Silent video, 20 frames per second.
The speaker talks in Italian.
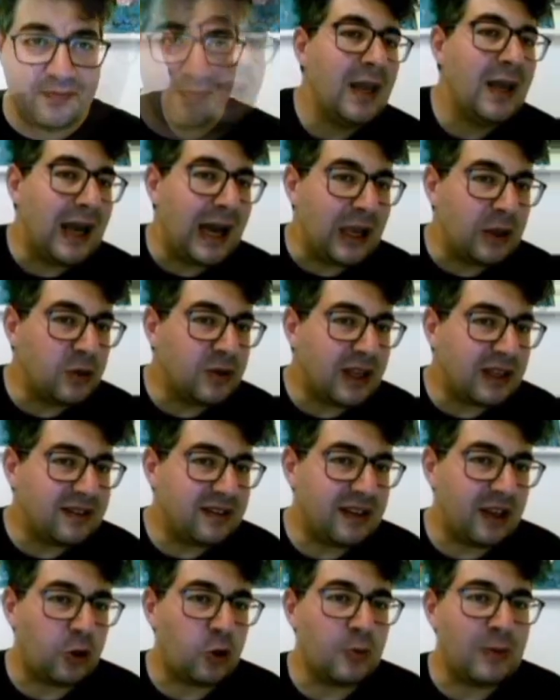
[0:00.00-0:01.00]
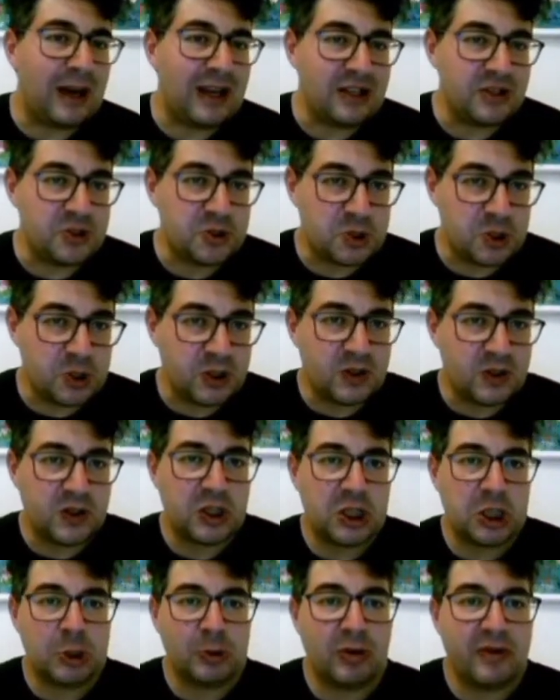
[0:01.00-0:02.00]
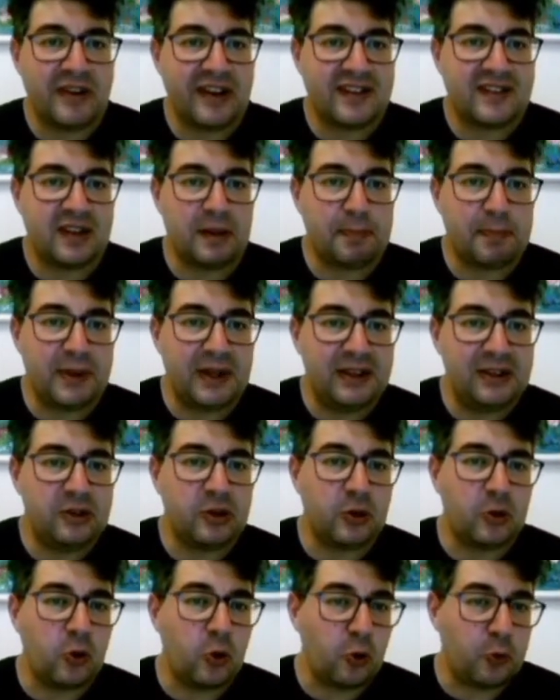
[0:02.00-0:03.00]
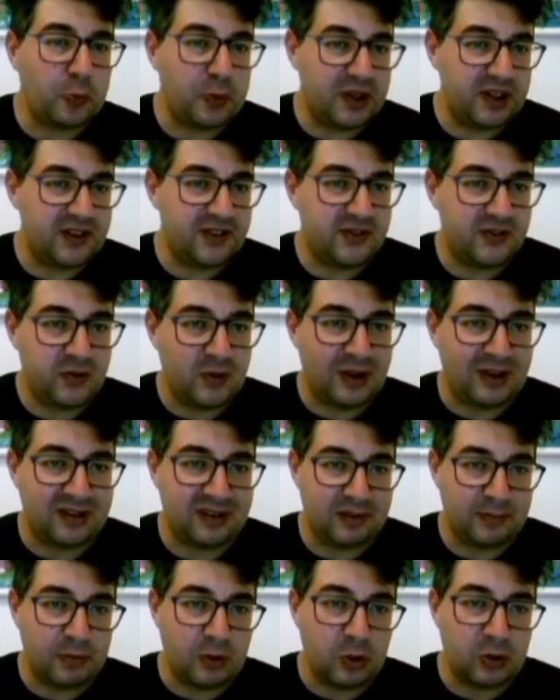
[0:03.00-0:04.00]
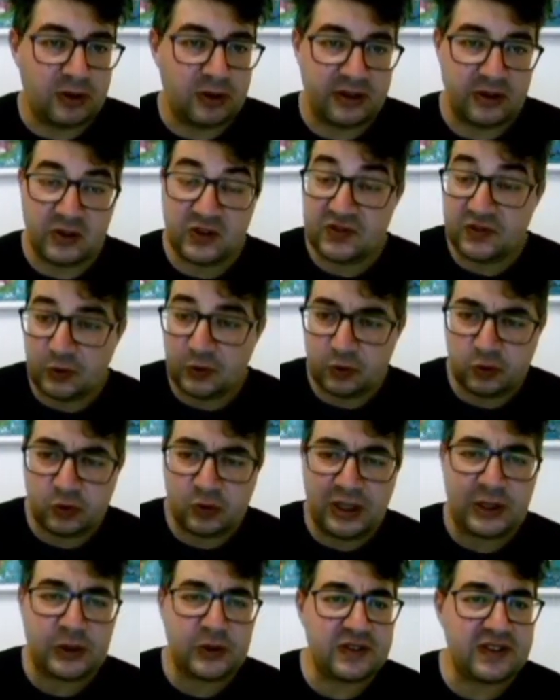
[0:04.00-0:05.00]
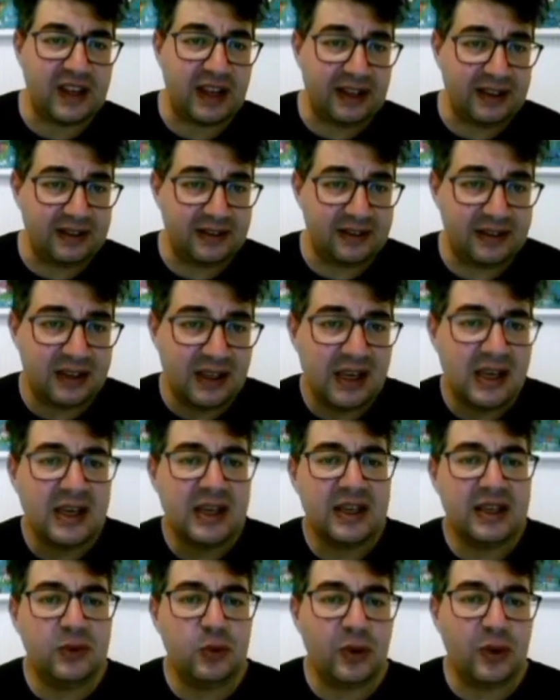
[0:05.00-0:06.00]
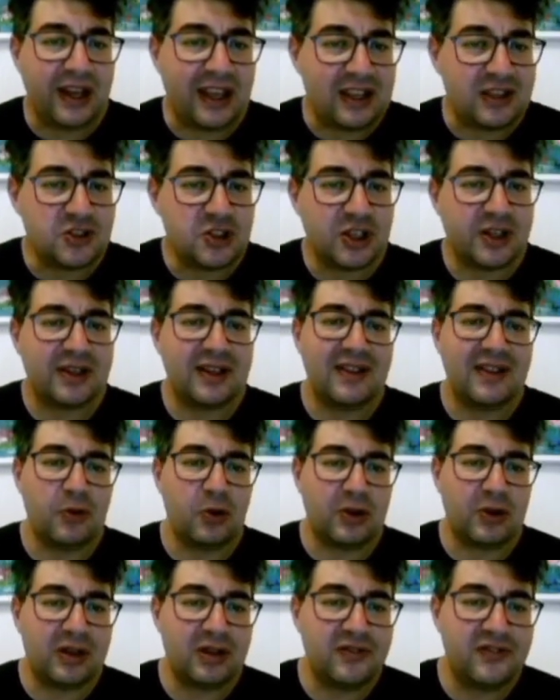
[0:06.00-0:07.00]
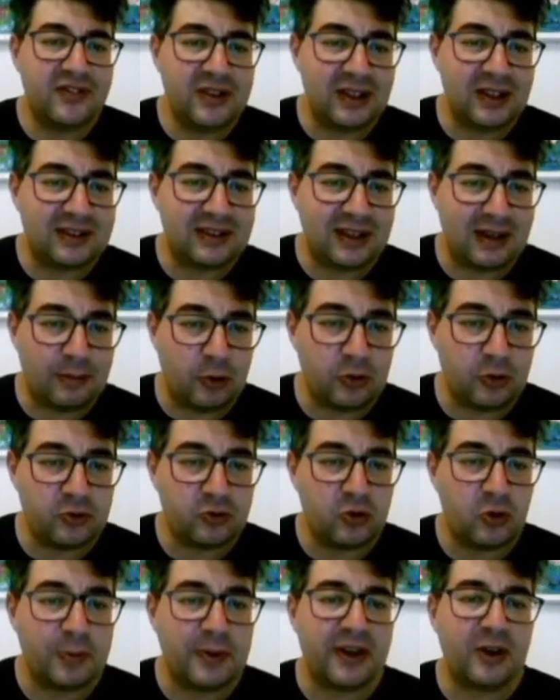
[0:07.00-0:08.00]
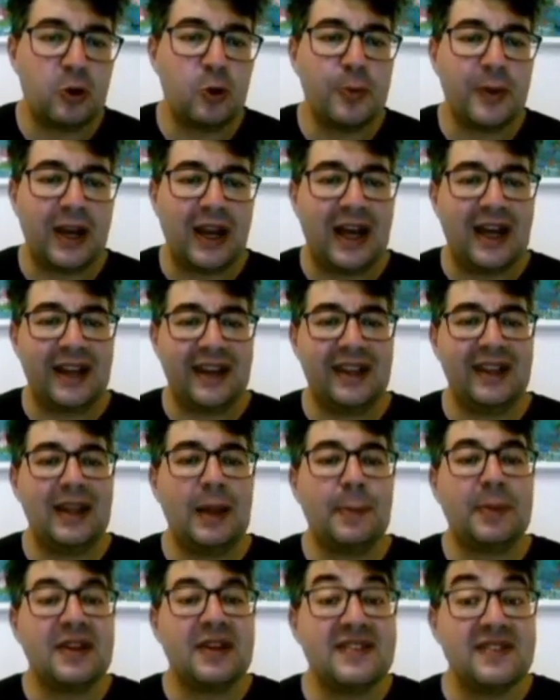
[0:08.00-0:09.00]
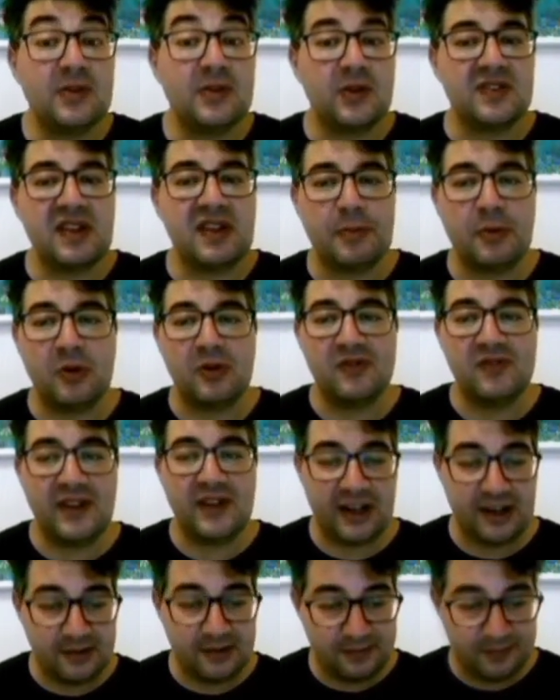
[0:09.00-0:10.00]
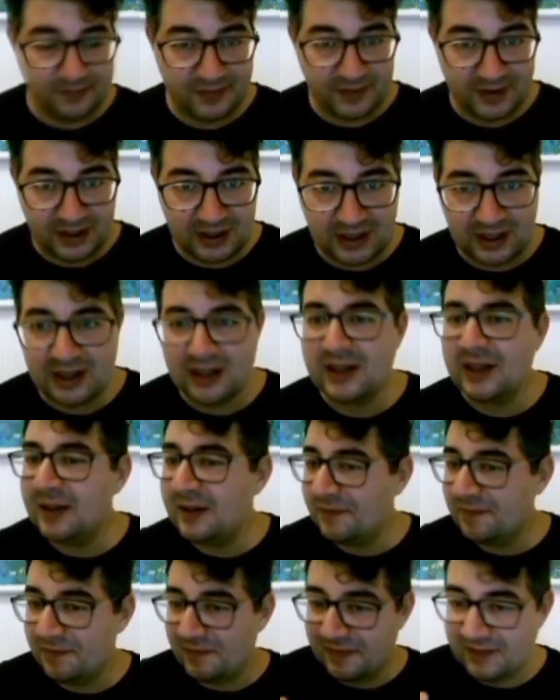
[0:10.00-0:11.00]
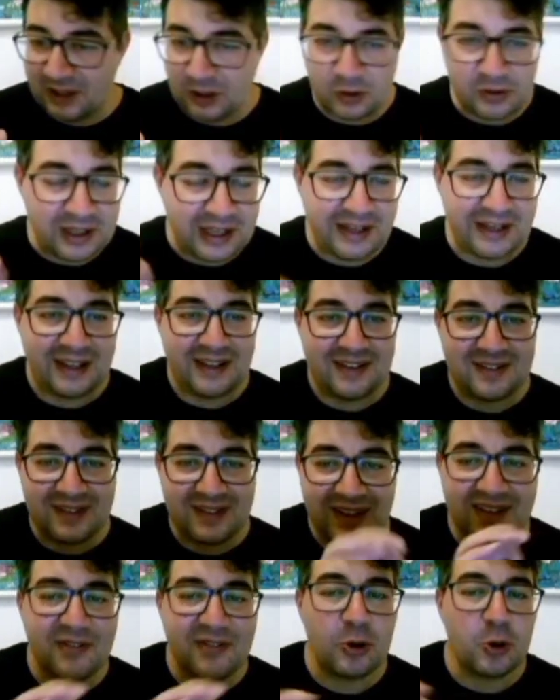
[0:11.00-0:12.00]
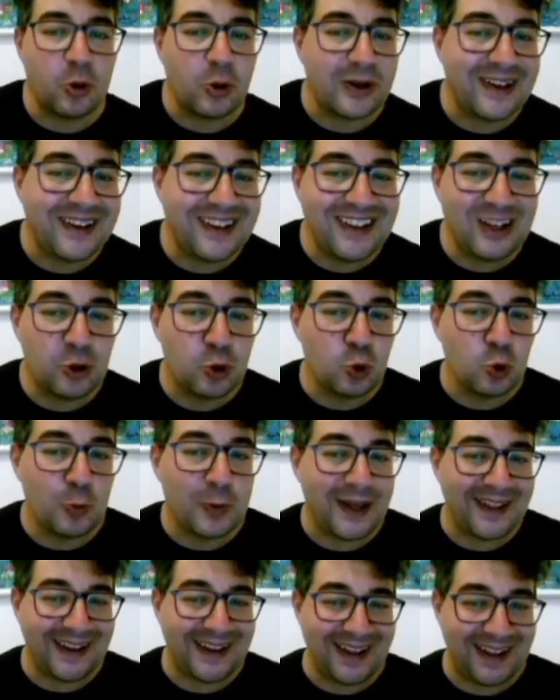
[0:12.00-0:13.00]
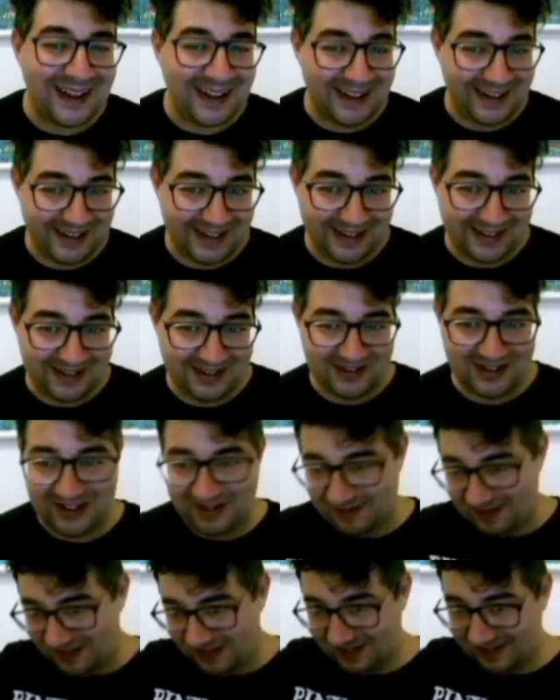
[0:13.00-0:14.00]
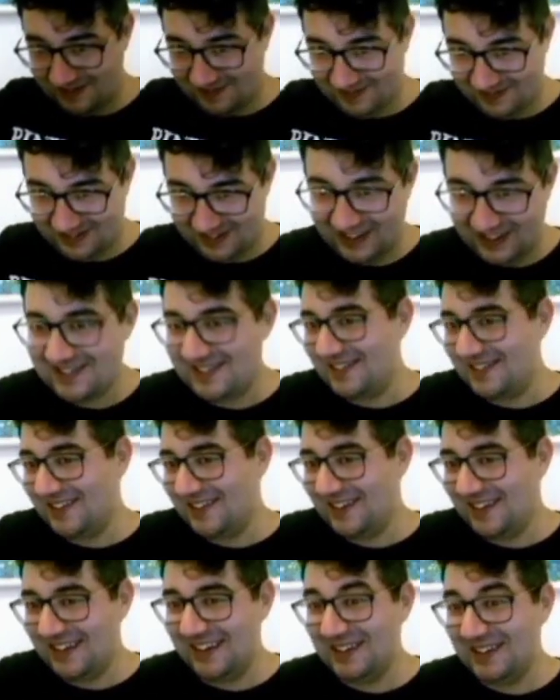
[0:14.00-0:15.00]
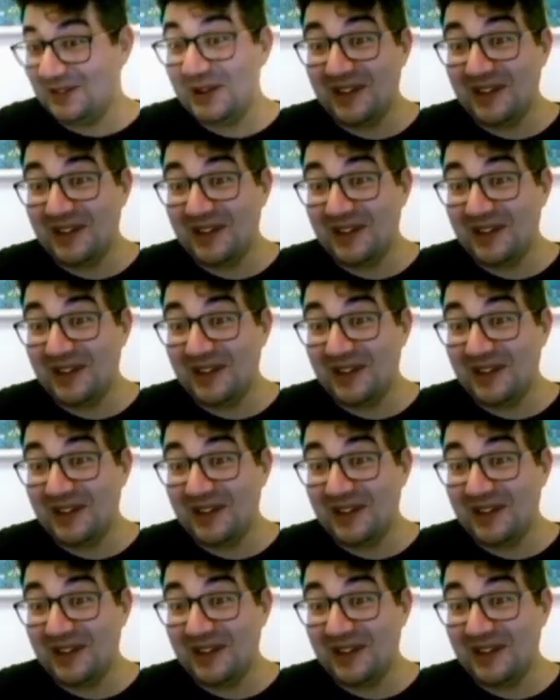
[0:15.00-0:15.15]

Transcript: Aiutati dai Comanche, dopo aver seppellito i corpi di Stuart Ball e dello sfortunato Sandy, i due Ranger lavorano fino al tramonto per recuperare la preziosa polvere. Da notare che scrivono RICUPERARE, cioè testi di una